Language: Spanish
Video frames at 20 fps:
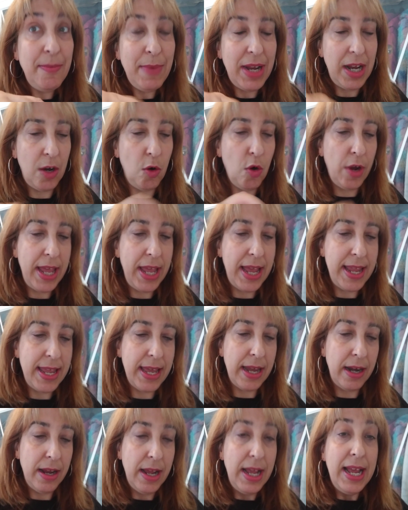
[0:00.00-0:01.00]
me le cogí
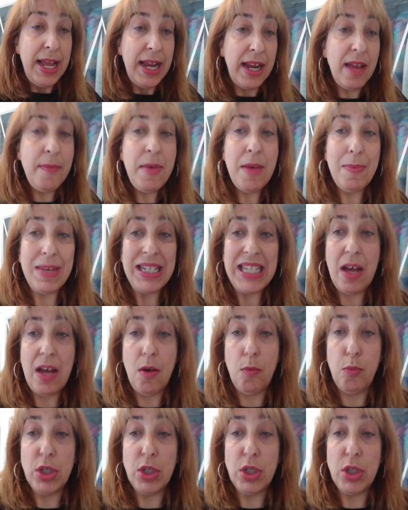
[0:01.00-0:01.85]
ayer. ¿Qué me ha pasado?